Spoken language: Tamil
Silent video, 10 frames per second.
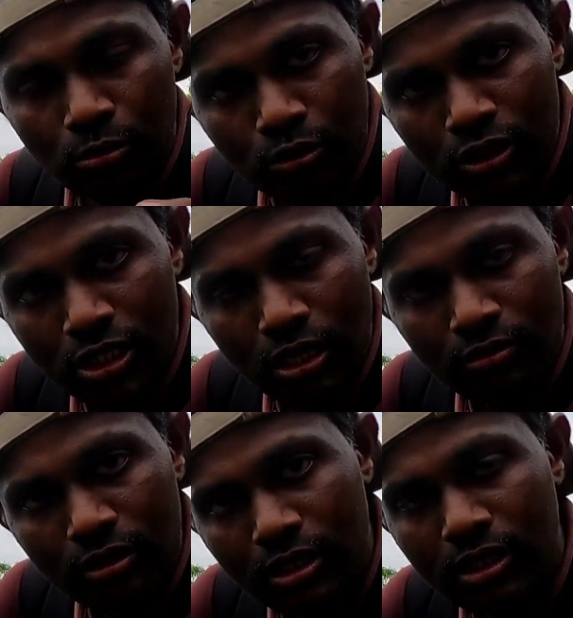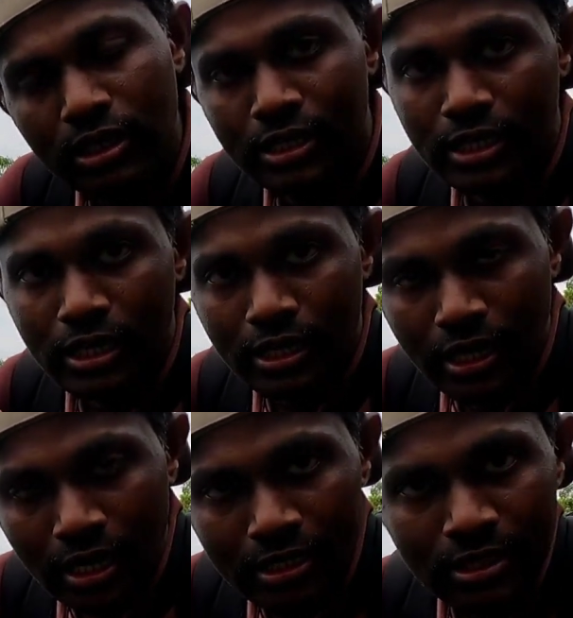முடிஞ்ச அளவுக்கு நீங்கள்
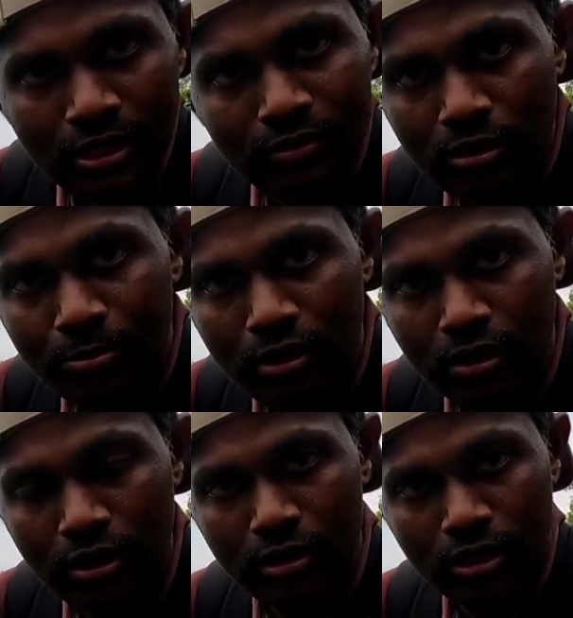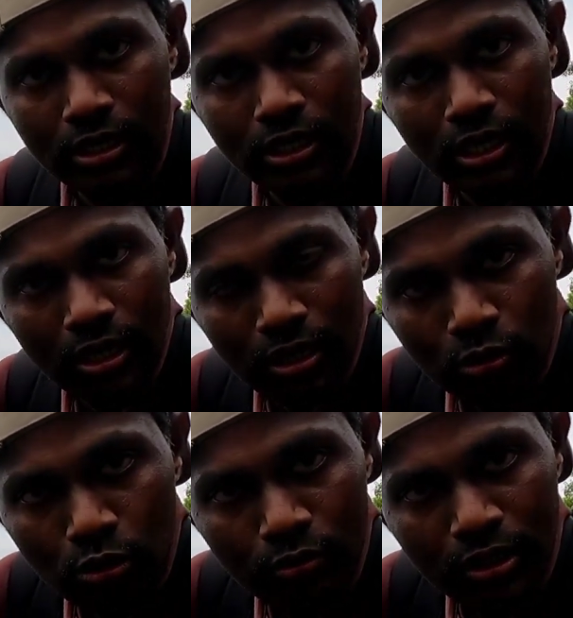நடந்தே வர பாருங்கள் கீழே
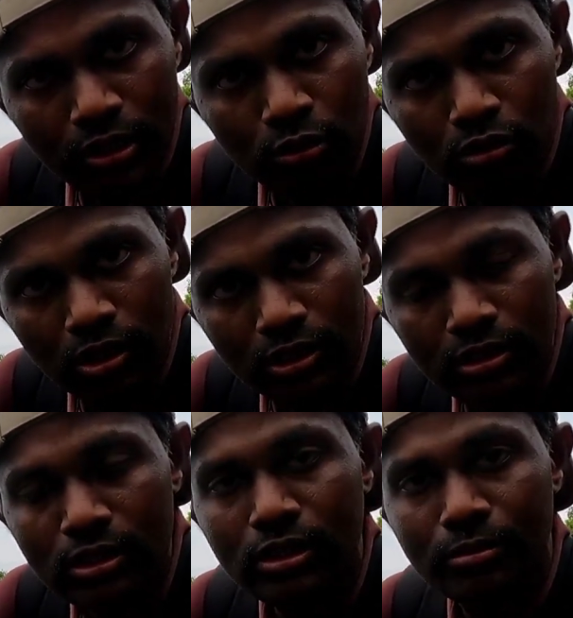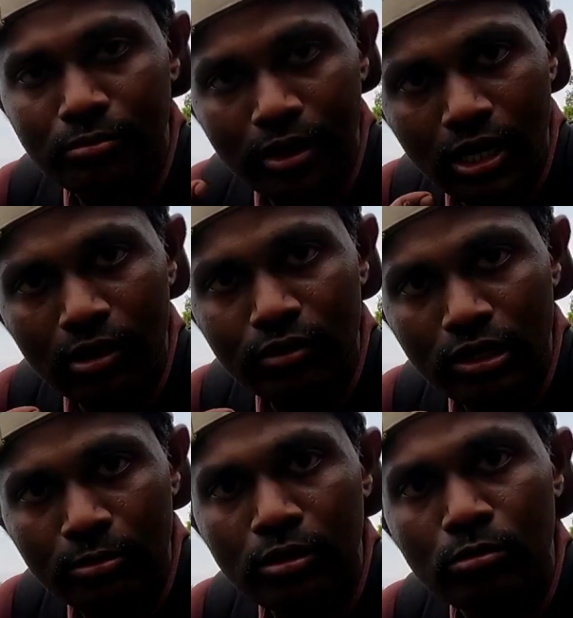குருவரெட்டியூர்லேருந்து மேலே
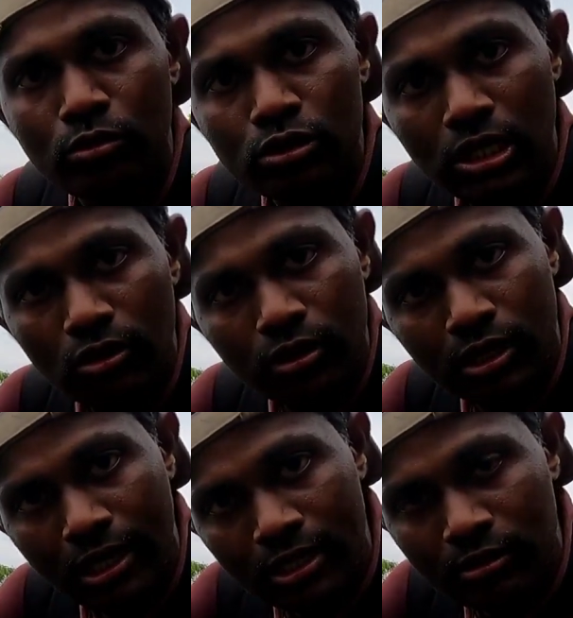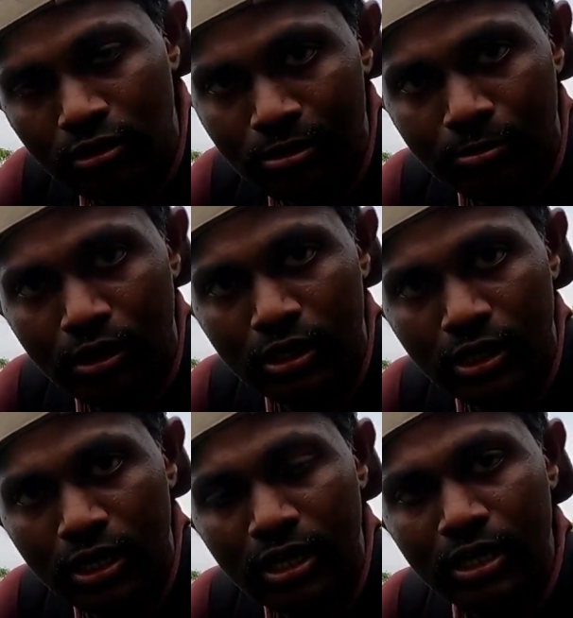வரைக்குமே முடிஞ்ச அளவுக்கு நடந்து வர
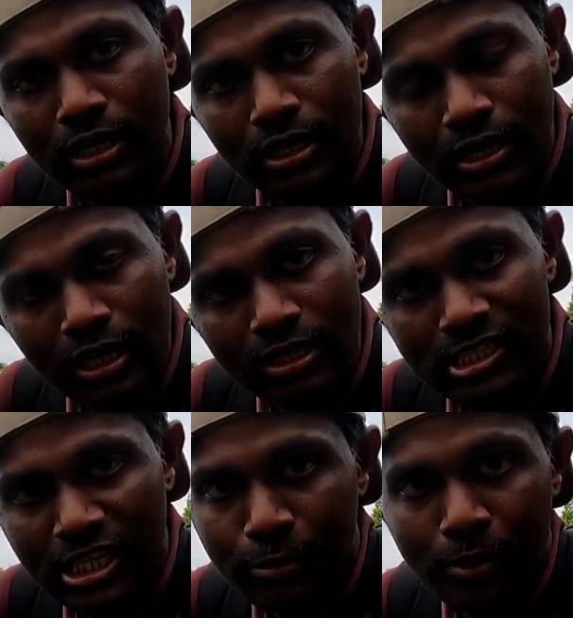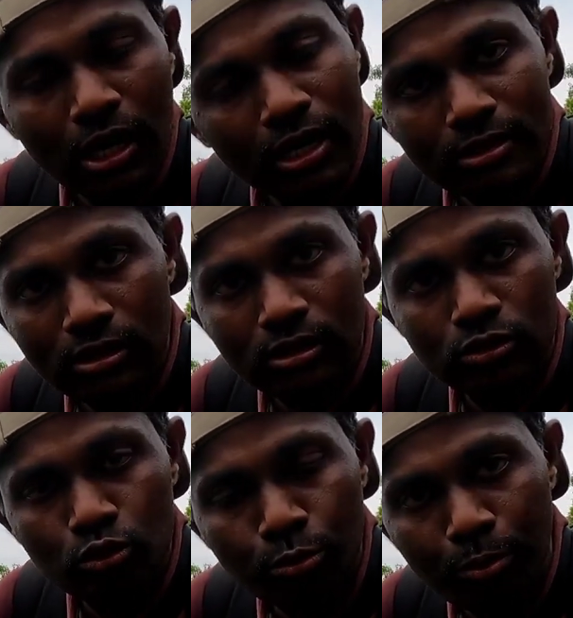பாருங்கள் ஏன்னா ஜீப் நல்லா தான்
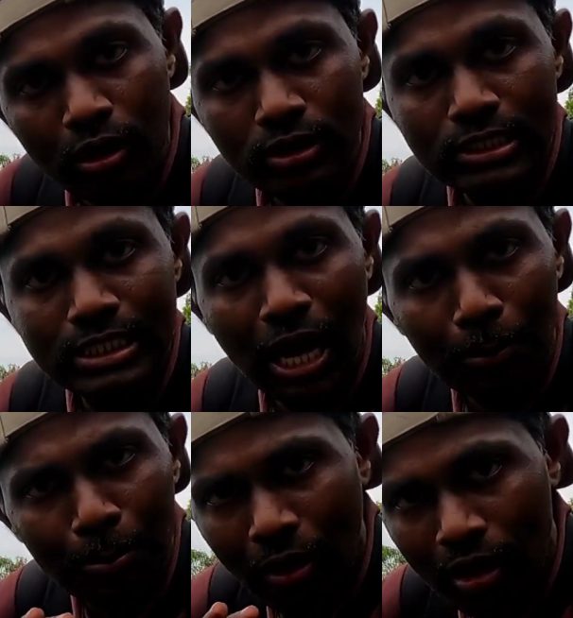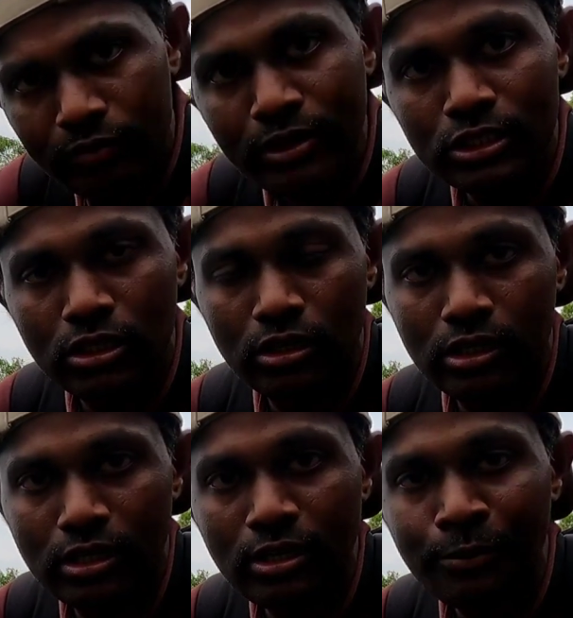இருக்குது சூப்பராக செம்ம அட்வென்ச்சராக
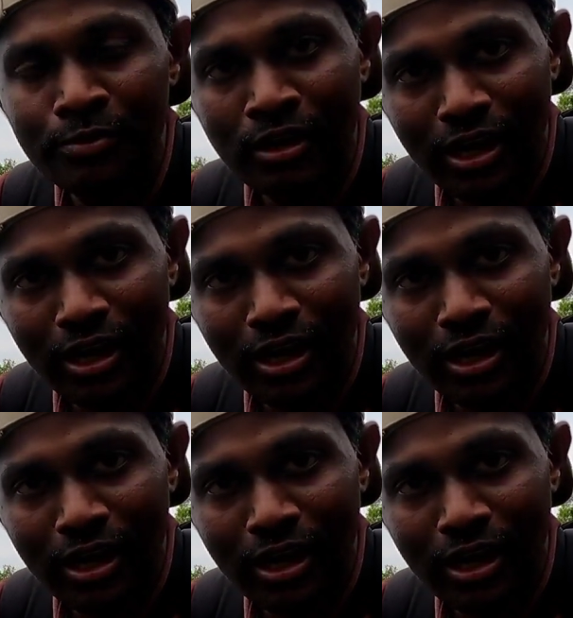இருக்குது